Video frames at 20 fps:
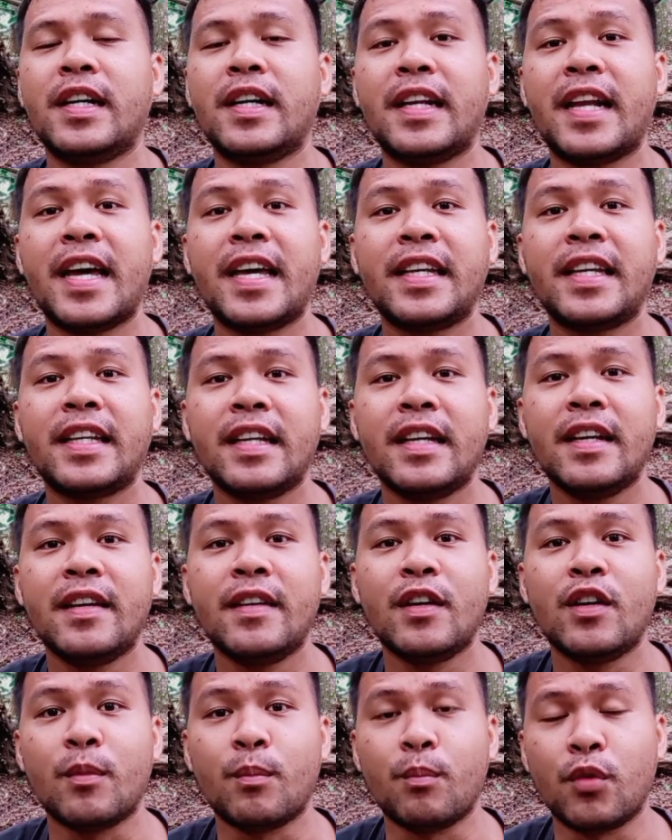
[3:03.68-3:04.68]
like
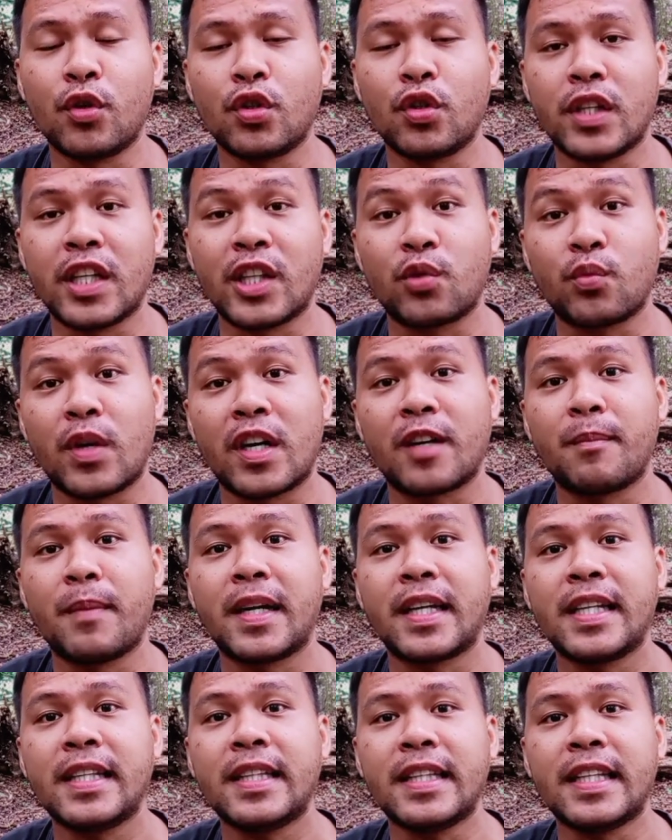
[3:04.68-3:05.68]
network
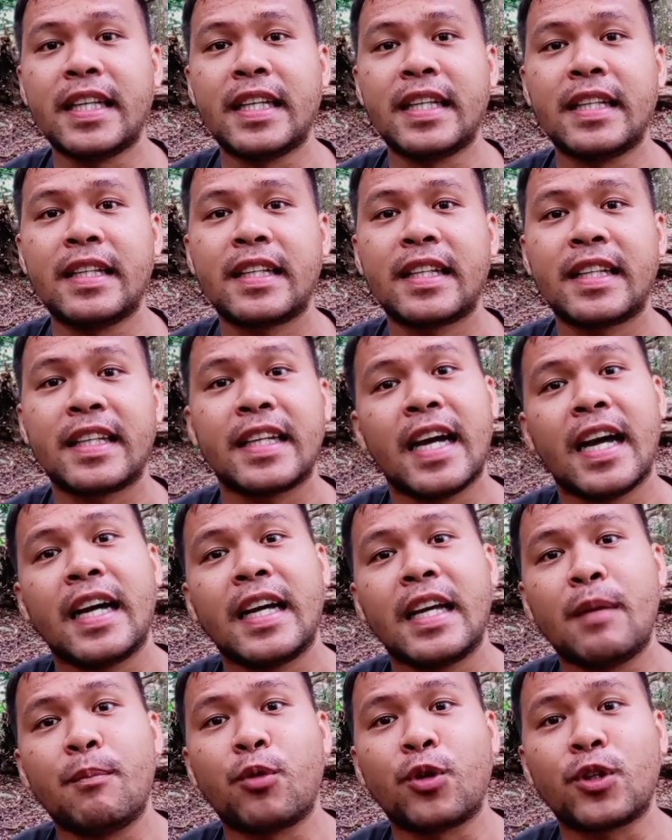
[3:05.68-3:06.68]
marketing,
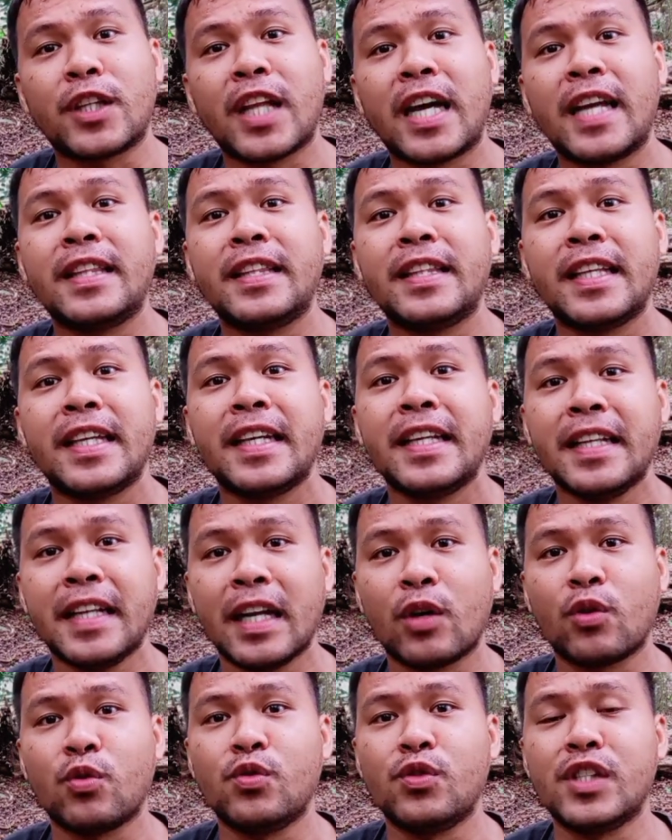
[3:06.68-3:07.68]
importante na
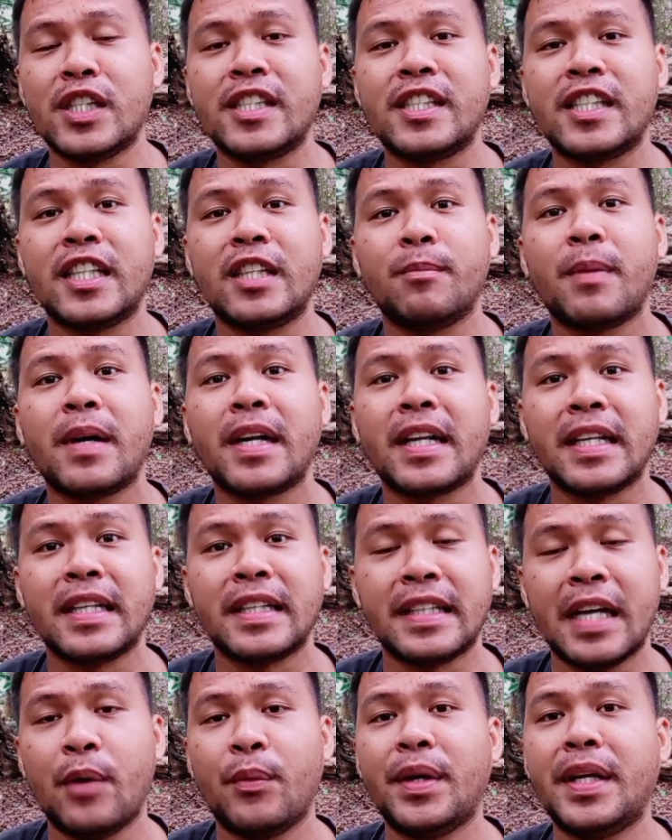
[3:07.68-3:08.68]
consistent pa rin
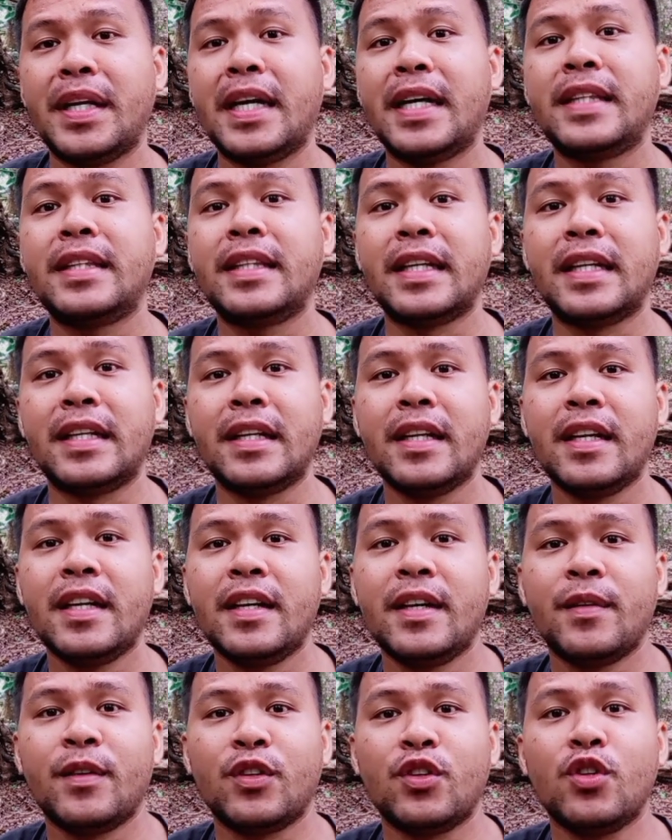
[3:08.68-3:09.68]
gawin natin
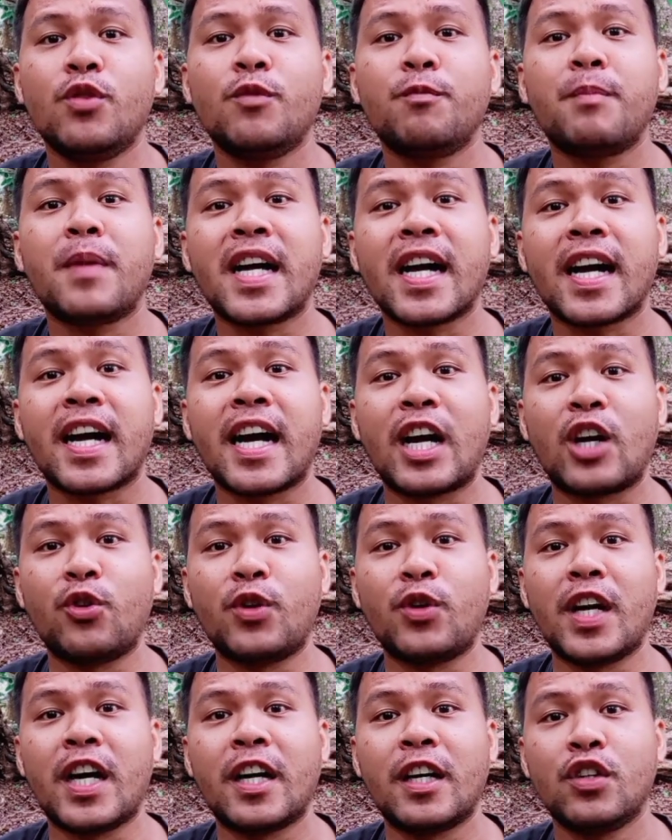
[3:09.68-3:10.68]
yung pagkakaroon
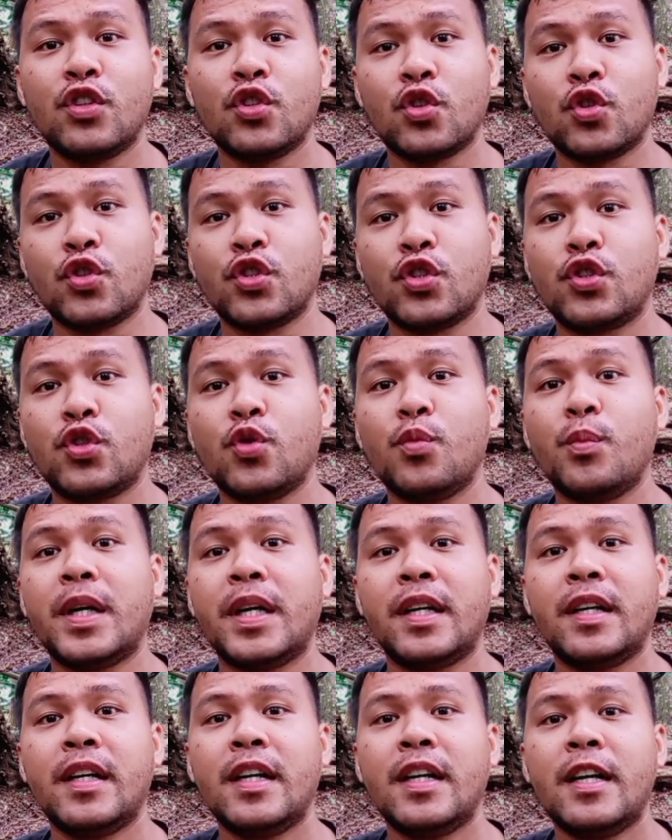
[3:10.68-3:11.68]
ng
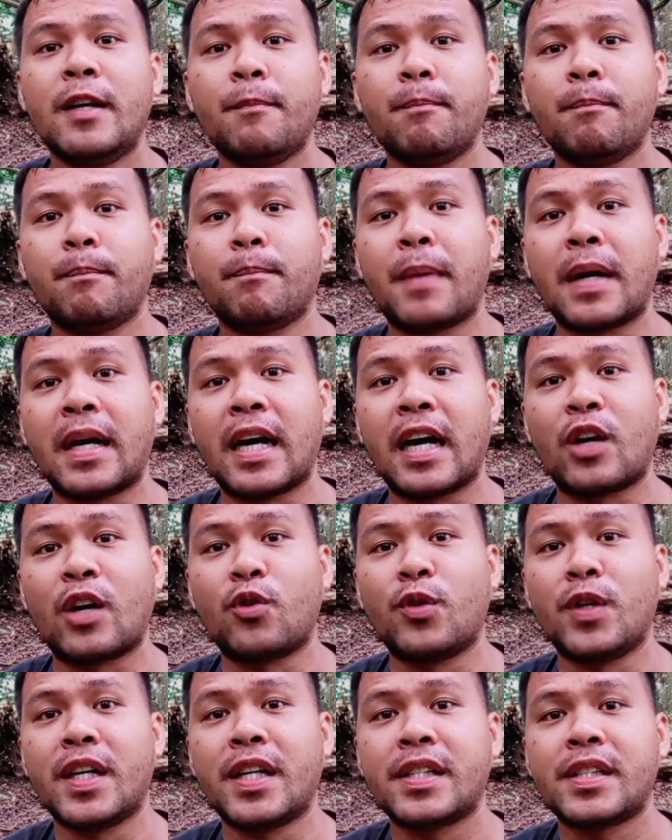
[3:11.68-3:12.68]
customer,
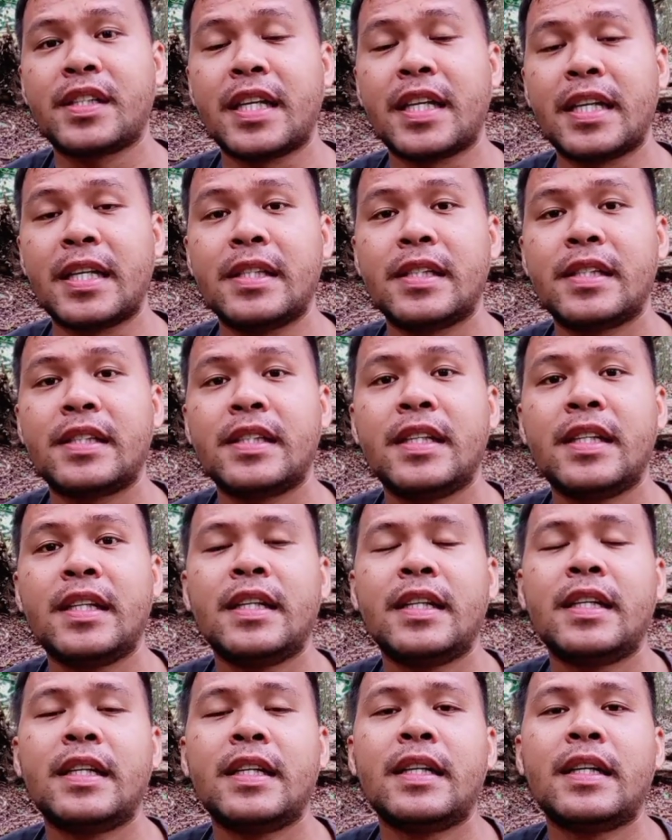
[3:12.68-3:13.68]
pagkaroon ng sales,
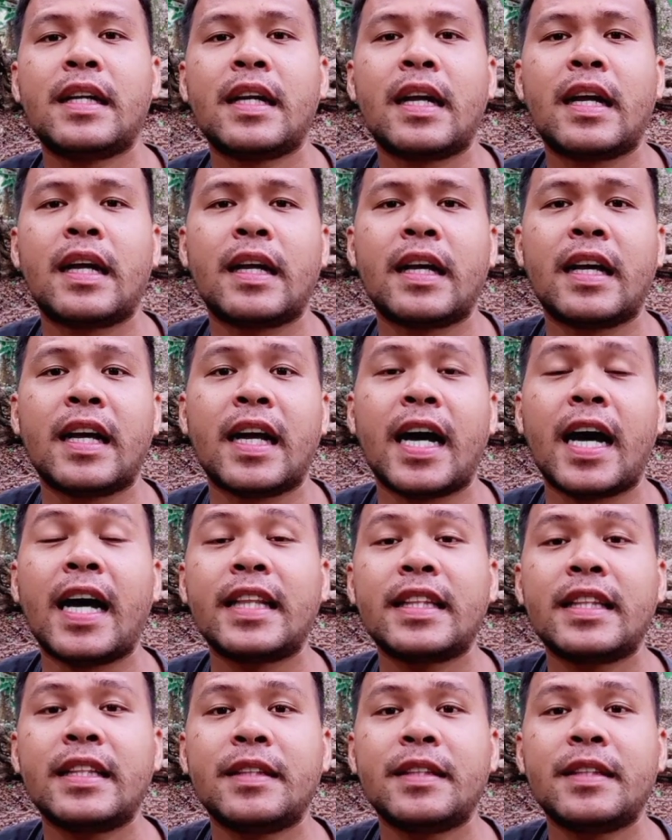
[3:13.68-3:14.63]
at